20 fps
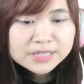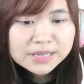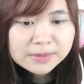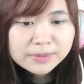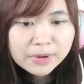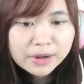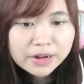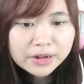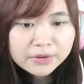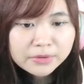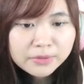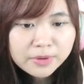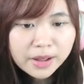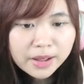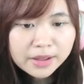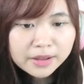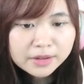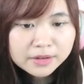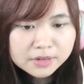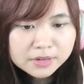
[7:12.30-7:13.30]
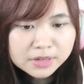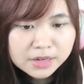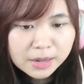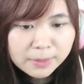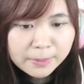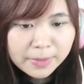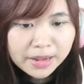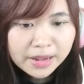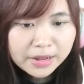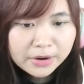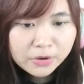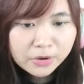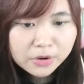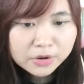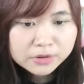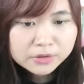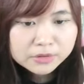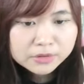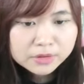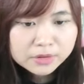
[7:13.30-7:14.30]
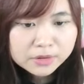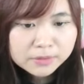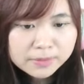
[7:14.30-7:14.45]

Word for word: เช็คพอยต์กันด้วยทำไมกระโดดขึ้